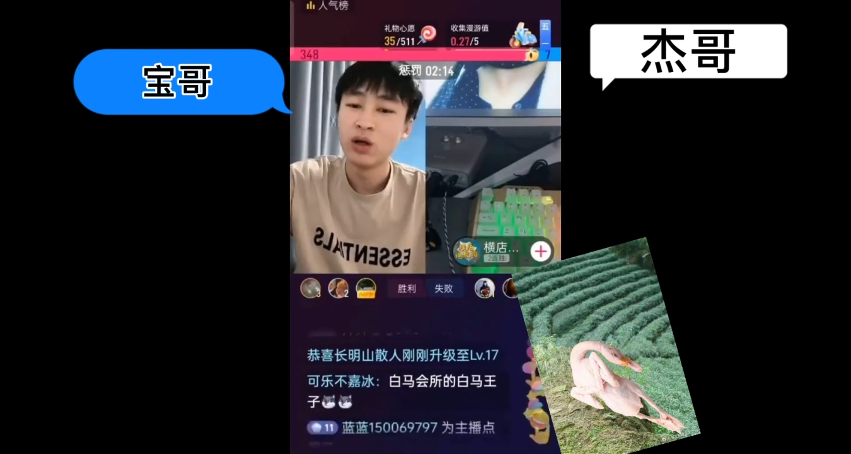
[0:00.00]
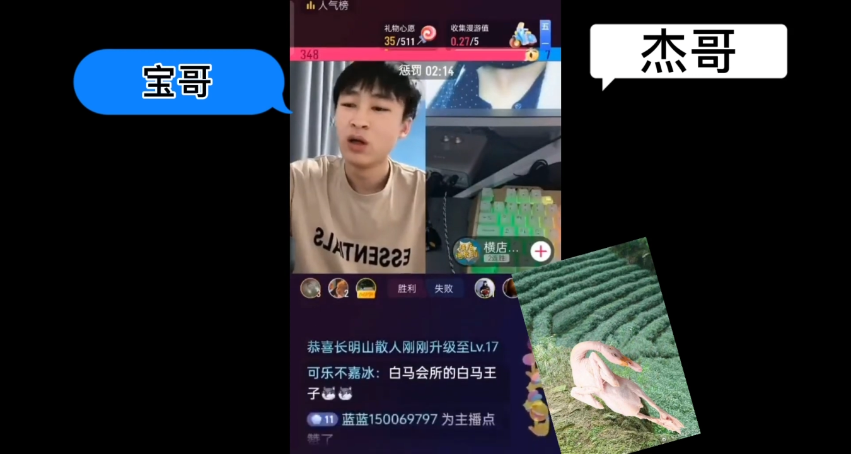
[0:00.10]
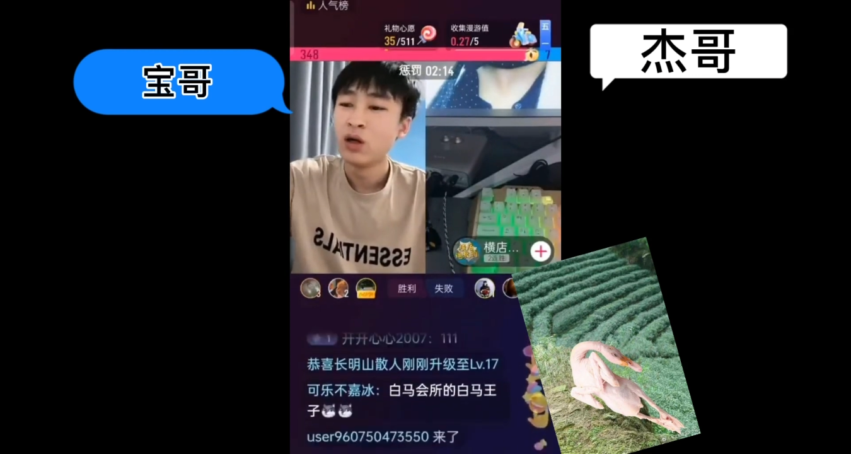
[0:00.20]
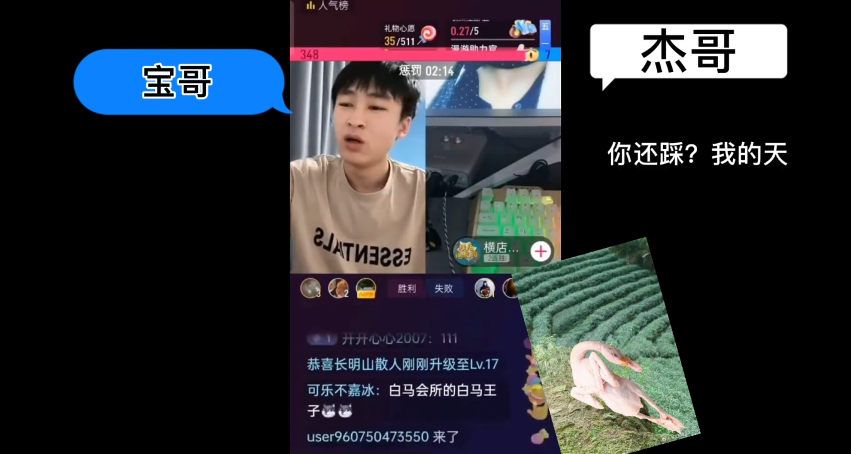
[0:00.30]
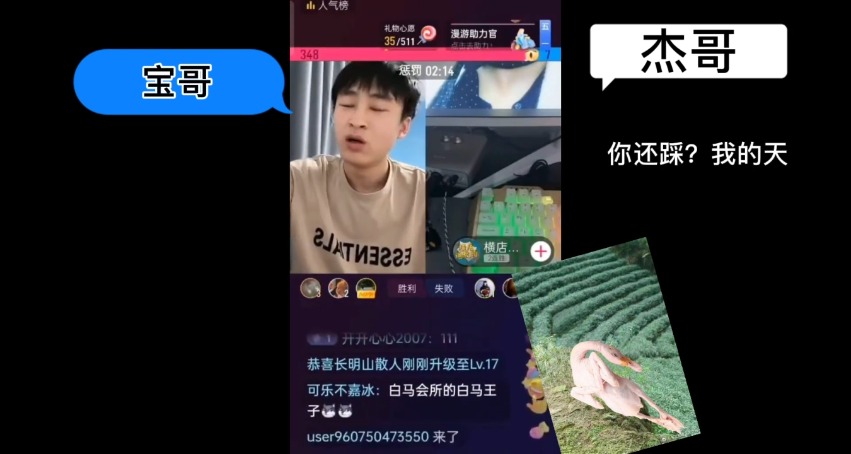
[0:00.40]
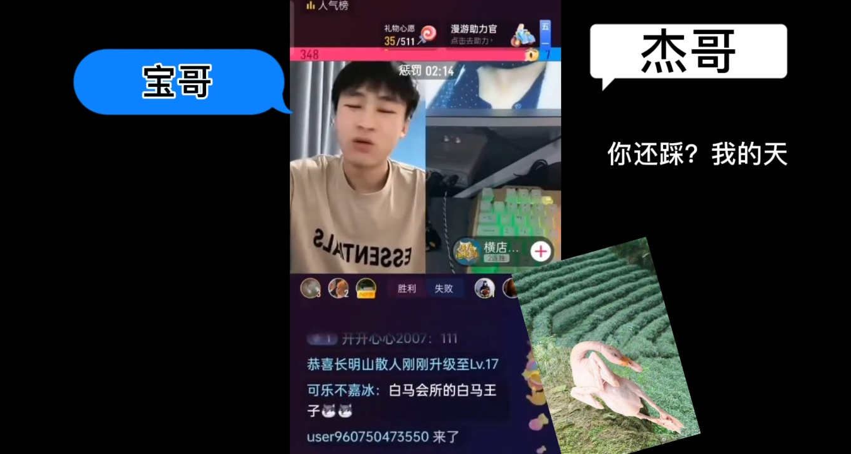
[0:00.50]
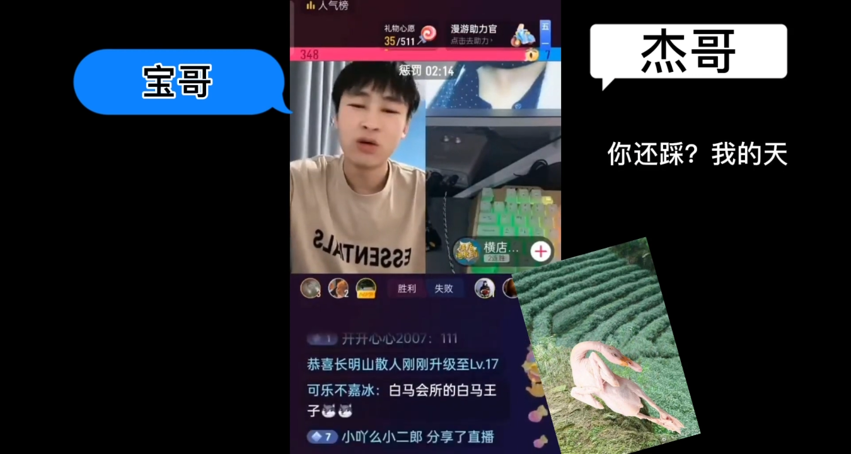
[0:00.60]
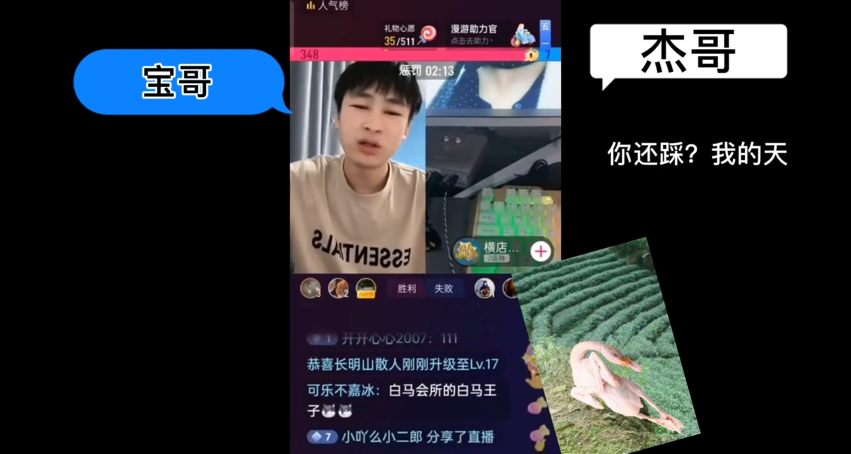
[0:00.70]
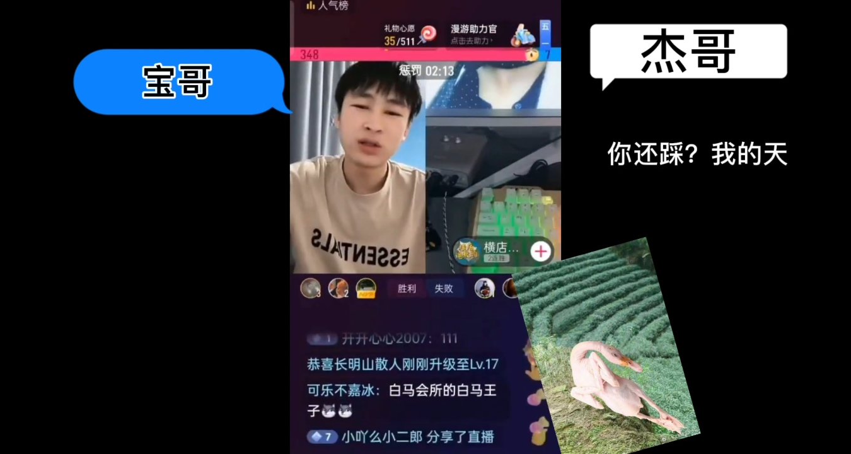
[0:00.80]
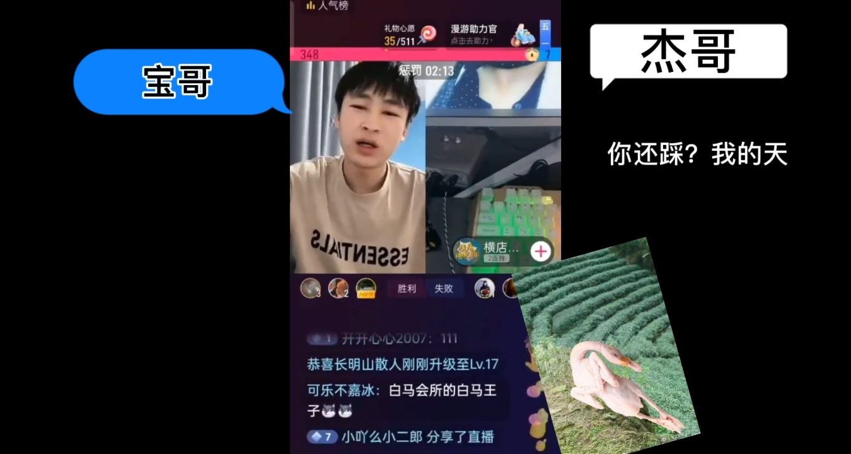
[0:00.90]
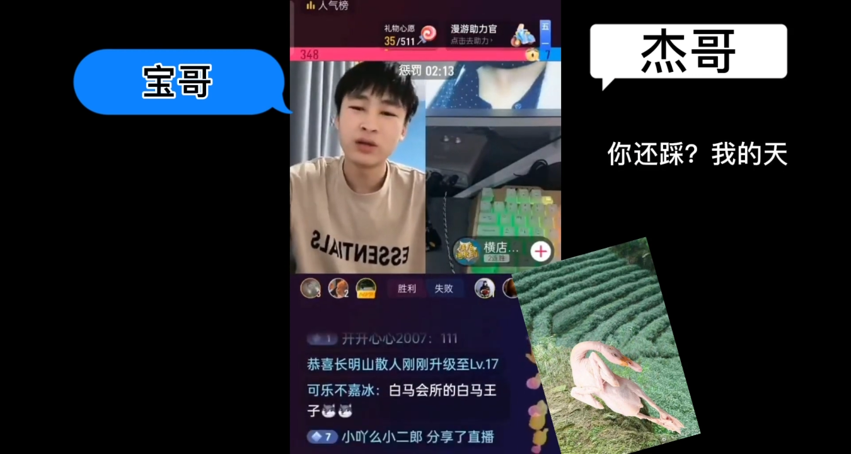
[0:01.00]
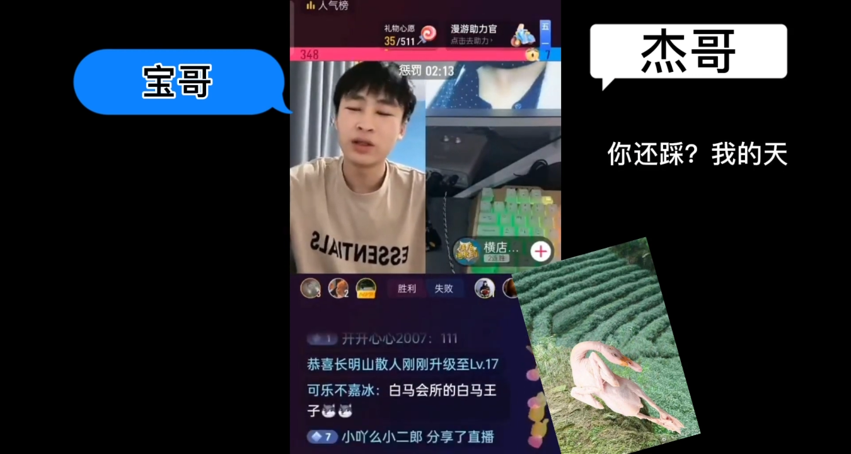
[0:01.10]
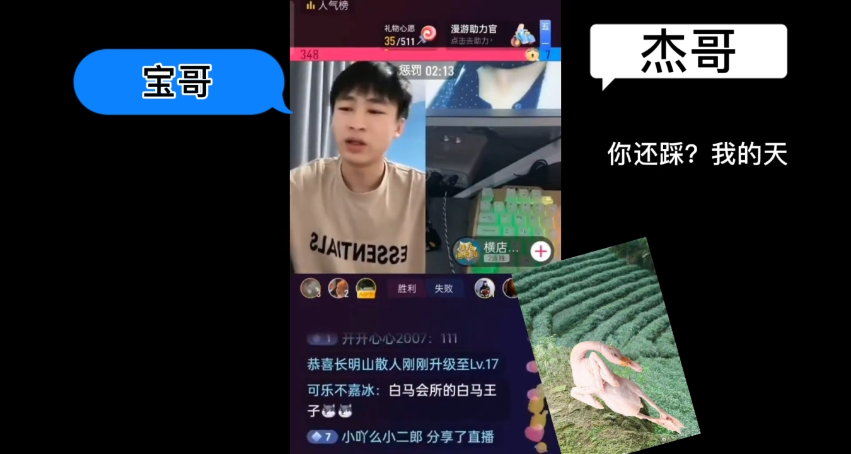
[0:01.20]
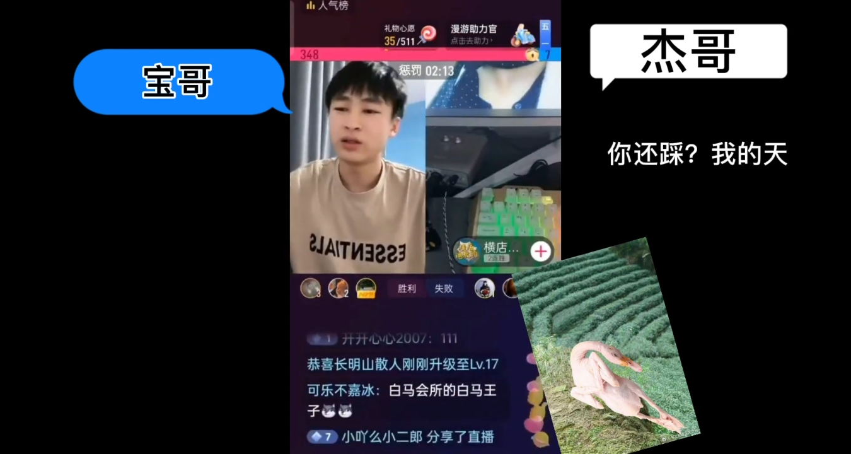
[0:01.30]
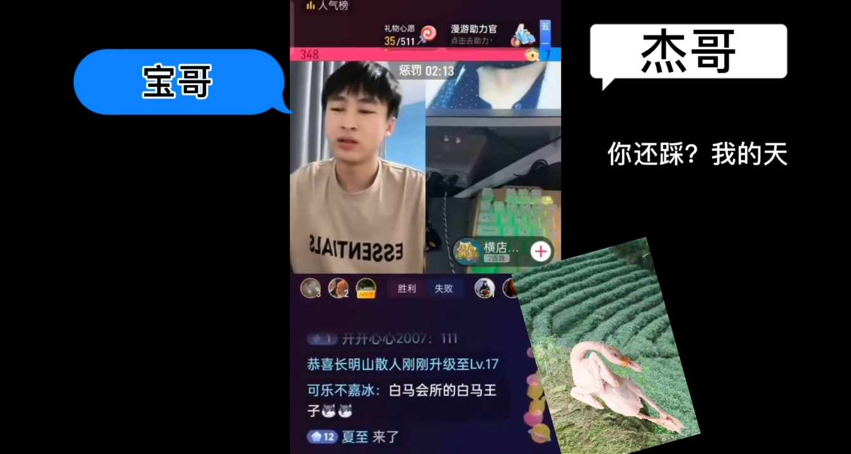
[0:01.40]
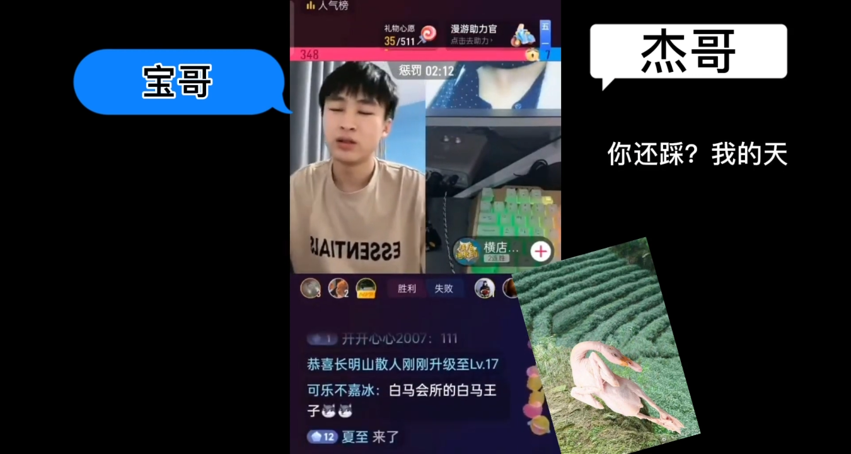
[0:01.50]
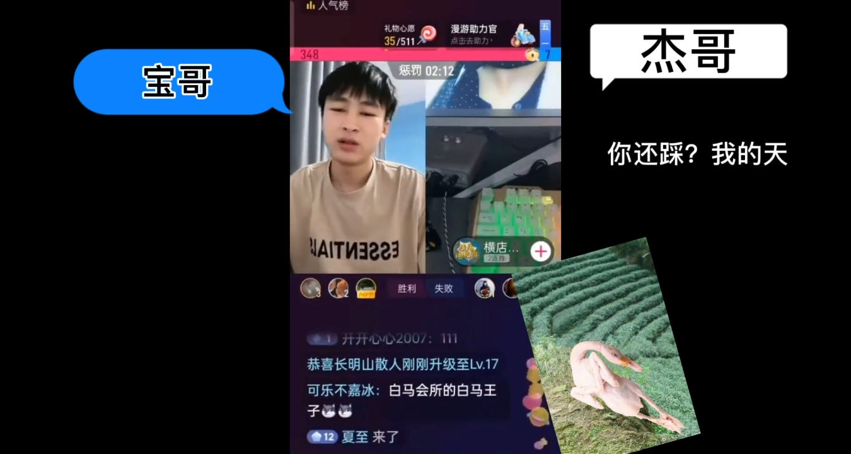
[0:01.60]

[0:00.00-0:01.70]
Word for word: 我的天，哇，真的好那个，